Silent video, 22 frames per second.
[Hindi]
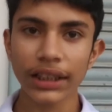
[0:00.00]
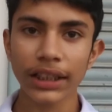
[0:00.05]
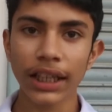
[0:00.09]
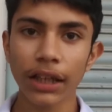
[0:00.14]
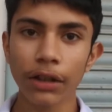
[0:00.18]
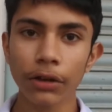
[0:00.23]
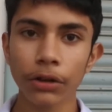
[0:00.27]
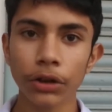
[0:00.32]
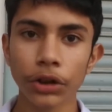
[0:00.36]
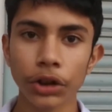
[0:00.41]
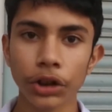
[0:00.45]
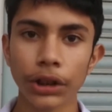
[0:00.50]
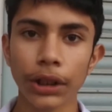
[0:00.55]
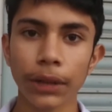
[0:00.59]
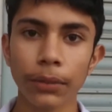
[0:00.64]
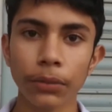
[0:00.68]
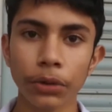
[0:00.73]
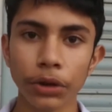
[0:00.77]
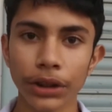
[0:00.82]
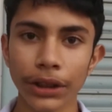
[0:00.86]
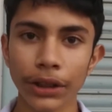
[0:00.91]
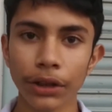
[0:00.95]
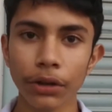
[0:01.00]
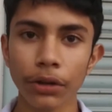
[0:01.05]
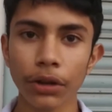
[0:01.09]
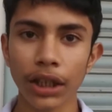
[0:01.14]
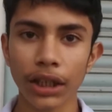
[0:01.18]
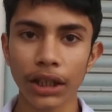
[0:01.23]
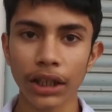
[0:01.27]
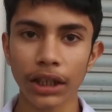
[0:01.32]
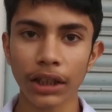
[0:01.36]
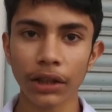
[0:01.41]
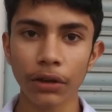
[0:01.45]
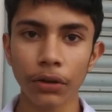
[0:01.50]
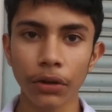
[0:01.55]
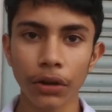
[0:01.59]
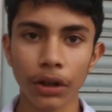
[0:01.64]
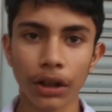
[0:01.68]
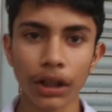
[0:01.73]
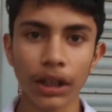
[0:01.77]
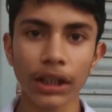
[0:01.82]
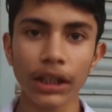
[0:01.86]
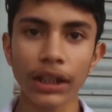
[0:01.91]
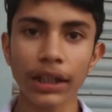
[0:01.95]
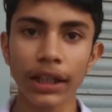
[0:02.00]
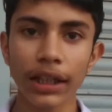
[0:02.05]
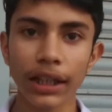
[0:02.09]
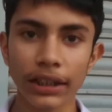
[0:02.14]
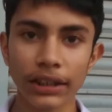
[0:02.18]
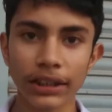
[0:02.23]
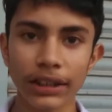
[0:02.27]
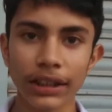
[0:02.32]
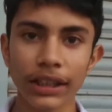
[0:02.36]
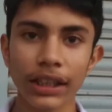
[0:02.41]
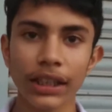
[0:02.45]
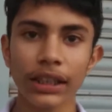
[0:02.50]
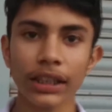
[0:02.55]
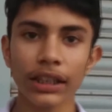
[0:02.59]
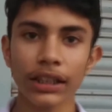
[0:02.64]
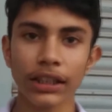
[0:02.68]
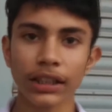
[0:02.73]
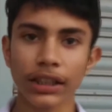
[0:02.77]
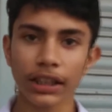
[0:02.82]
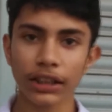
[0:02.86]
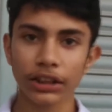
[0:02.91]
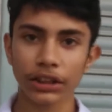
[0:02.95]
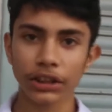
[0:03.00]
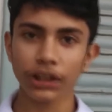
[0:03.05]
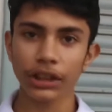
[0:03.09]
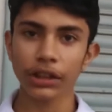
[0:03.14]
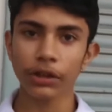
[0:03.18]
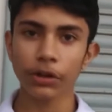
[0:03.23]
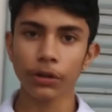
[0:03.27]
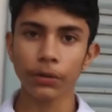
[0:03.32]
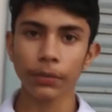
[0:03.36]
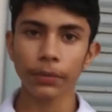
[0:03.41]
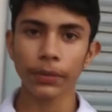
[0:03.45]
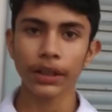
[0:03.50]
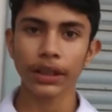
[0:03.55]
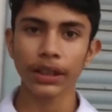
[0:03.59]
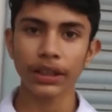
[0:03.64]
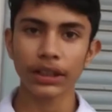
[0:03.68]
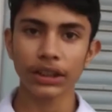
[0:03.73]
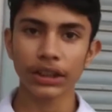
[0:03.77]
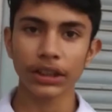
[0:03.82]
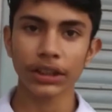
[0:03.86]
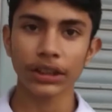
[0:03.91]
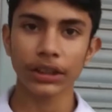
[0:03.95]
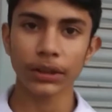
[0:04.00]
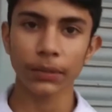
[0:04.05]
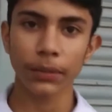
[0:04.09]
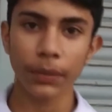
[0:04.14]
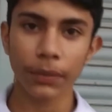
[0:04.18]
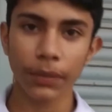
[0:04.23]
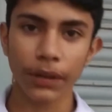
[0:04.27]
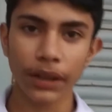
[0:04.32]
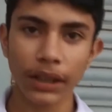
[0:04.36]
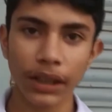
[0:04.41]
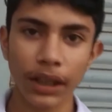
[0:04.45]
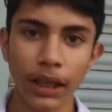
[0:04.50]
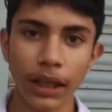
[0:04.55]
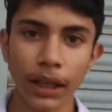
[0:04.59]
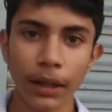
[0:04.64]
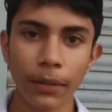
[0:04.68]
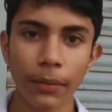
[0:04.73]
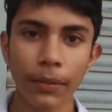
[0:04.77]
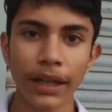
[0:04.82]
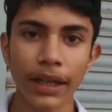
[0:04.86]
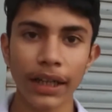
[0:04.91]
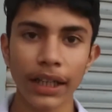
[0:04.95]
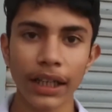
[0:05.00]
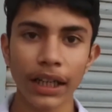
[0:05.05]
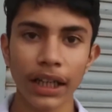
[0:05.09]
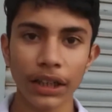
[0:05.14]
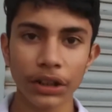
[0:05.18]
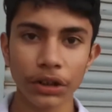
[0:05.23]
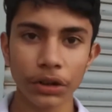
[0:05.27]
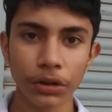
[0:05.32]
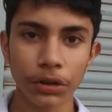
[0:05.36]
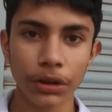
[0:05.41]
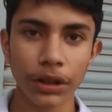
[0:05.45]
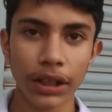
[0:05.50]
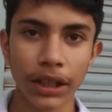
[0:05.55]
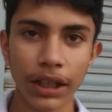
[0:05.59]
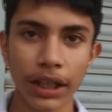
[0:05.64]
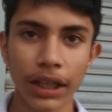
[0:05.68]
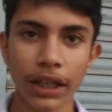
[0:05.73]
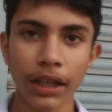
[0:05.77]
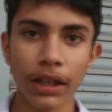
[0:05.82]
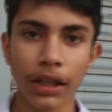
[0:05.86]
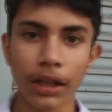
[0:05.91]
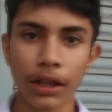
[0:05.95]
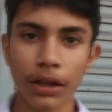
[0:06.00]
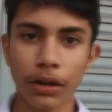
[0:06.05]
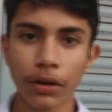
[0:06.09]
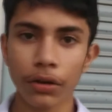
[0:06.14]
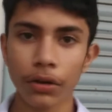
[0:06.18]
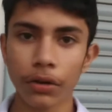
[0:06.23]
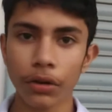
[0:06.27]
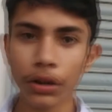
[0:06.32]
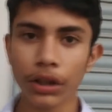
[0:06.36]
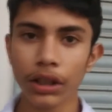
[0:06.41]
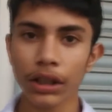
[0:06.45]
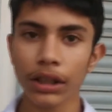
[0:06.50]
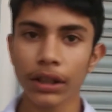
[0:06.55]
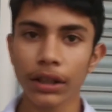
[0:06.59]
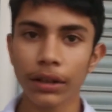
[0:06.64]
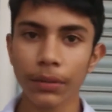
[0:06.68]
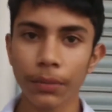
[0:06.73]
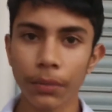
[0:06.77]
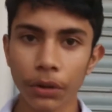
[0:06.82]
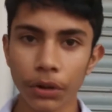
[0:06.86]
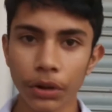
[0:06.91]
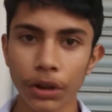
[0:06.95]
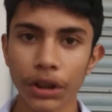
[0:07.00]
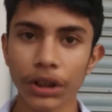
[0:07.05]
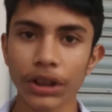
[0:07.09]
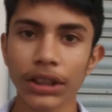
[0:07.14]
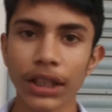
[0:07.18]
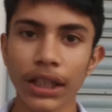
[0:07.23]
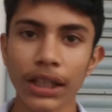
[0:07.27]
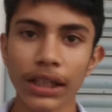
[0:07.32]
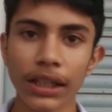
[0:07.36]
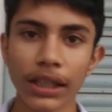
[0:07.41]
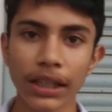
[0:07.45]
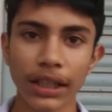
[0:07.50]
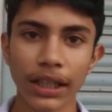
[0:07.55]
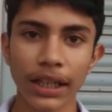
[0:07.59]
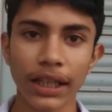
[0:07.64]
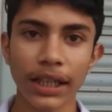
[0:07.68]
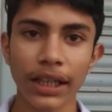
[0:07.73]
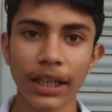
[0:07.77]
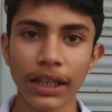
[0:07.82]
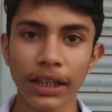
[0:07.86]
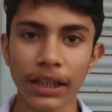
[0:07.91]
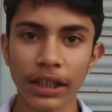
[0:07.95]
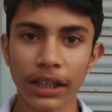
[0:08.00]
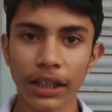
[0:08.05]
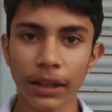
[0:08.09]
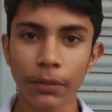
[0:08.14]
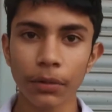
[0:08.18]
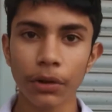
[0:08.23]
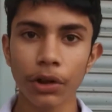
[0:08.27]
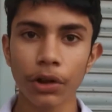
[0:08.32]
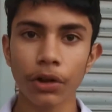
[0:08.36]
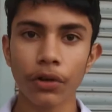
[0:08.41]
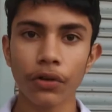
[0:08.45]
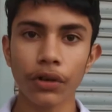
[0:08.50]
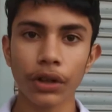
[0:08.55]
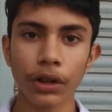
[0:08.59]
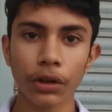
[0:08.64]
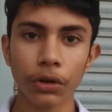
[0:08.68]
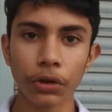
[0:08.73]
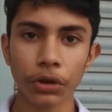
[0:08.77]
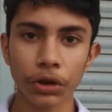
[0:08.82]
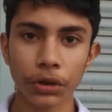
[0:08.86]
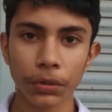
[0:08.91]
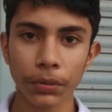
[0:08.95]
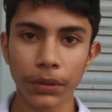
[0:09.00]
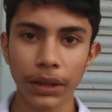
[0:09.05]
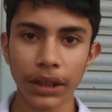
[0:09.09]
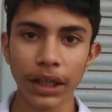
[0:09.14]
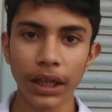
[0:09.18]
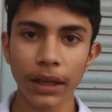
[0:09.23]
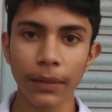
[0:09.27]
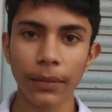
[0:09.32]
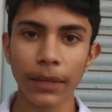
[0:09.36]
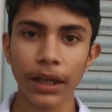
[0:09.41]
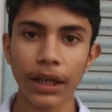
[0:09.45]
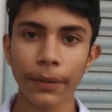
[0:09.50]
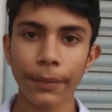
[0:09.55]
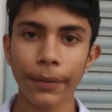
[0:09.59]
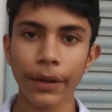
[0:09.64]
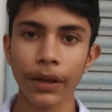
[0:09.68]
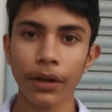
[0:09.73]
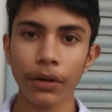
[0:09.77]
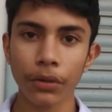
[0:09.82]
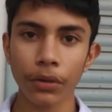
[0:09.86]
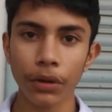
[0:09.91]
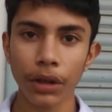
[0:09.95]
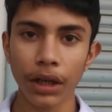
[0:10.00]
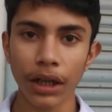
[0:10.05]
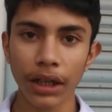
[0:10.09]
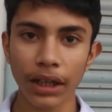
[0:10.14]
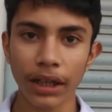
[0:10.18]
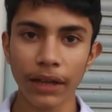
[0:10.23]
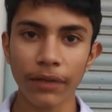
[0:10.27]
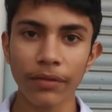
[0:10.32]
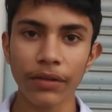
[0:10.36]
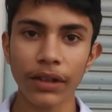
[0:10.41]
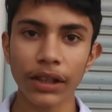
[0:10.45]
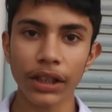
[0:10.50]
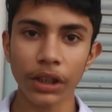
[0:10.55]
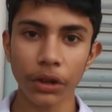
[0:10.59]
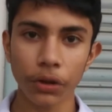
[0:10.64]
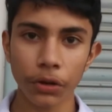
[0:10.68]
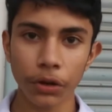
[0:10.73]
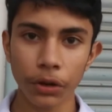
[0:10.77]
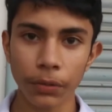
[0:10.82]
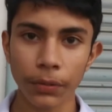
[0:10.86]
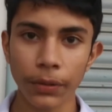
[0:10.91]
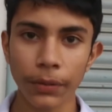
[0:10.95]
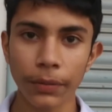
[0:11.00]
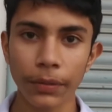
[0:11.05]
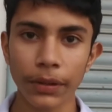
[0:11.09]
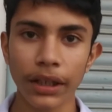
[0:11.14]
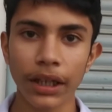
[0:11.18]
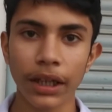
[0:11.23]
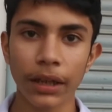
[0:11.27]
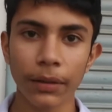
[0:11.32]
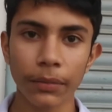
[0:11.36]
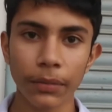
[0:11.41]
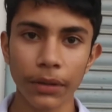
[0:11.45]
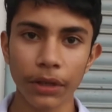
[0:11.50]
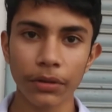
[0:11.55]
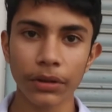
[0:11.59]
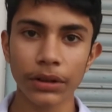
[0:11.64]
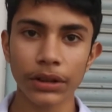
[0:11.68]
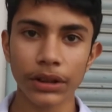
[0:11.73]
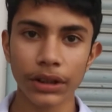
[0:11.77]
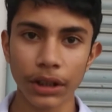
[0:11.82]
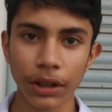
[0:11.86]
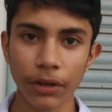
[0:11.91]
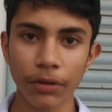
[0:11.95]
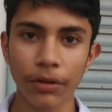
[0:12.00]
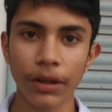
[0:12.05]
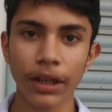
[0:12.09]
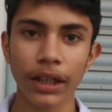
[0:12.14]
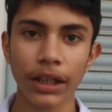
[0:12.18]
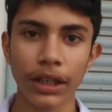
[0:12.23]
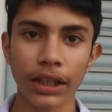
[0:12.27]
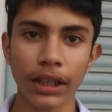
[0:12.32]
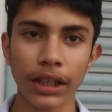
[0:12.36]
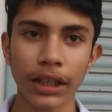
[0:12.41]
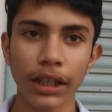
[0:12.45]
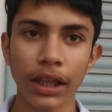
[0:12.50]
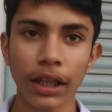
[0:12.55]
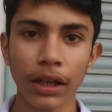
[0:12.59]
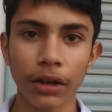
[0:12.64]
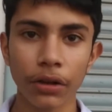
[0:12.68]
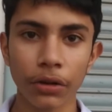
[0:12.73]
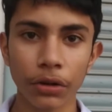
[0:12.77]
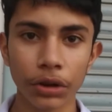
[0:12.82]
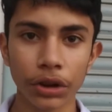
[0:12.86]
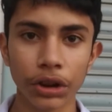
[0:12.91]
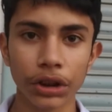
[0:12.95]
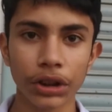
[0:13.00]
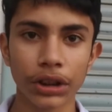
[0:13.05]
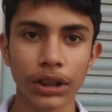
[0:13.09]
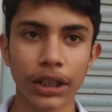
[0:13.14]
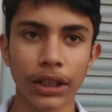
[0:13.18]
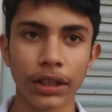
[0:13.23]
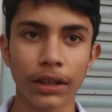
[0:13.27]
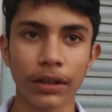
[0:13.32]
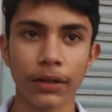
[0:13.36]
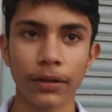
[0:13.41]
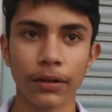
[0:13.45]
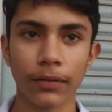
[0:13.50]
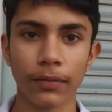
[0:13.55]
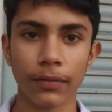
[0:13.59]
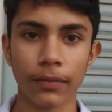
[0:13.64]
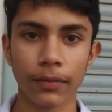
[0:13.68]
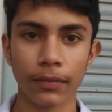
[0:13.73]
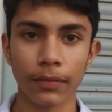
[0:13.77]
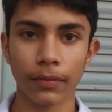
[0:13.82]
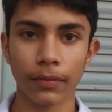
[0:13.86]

छः साल हो चुके हैं मुझे योगा करते हैं और कई नेशनल इंटरनेशनल कॉम्पिटिशन्स में भी मेडल आ चुके हैं और बहुत अच्छा लग रहा है इंडिया बुक ऑफ रिकॉर्ड्स में नाम आने पर और आगे वर्ल्ड रिकॉर्ड में भी नाम दर्ज करवाने की कोशिश है